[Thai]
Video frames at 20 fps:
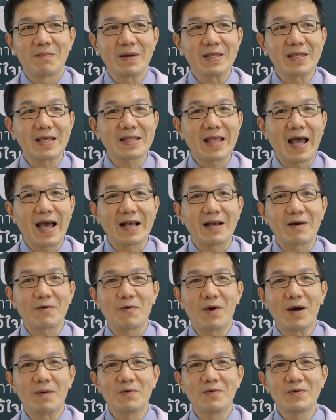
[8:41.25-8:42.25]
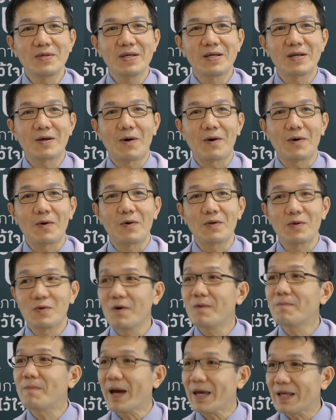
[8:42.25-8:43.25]
มันจะต่างกับความรู้สึกของคน
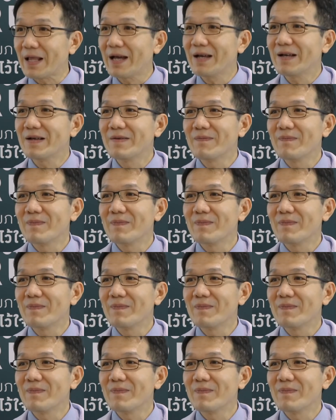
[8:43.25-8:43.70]
ทั่วไปนะ